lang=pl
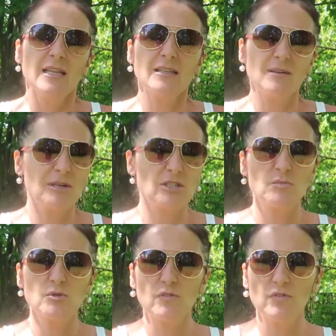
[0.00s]
ten temat
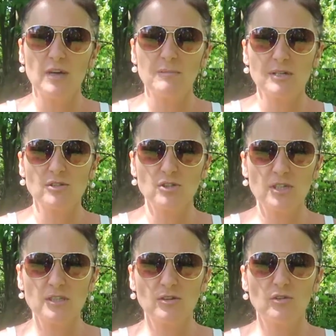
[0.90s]
się przewija bardzo
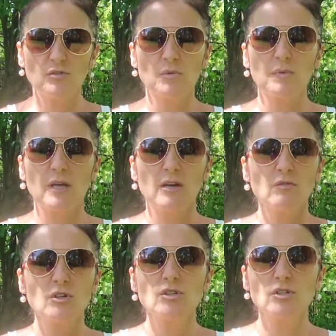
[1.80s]
często i ludzie
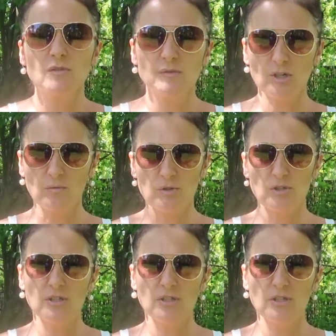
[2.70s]
pytają, no i co z tym zrobić?